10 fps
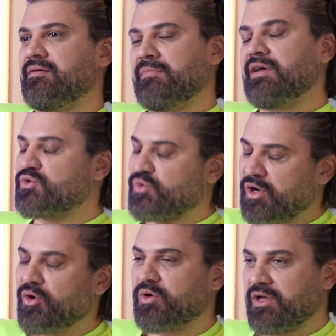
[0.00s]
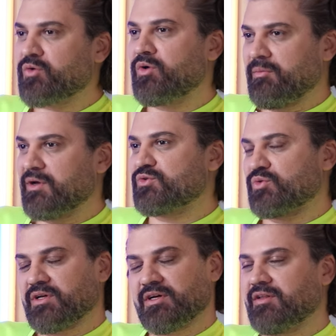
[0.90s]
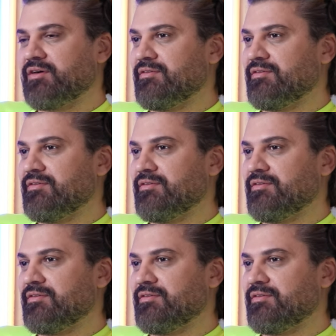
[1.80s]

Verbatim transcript: مأسورة اوكي اقوال مأسورة يلا